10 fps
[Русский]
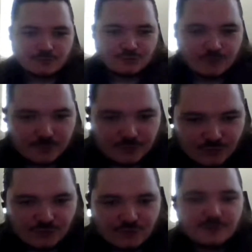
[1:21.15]
чтобы в
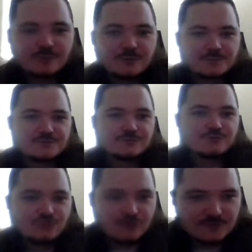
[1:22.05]
Чечне победил
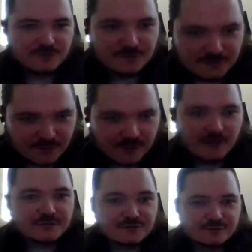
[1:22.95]
чеченский
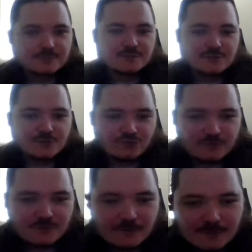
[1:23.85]
национализм
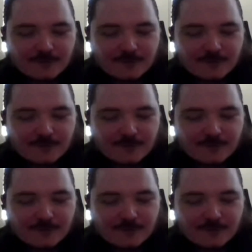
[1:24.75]
этнический.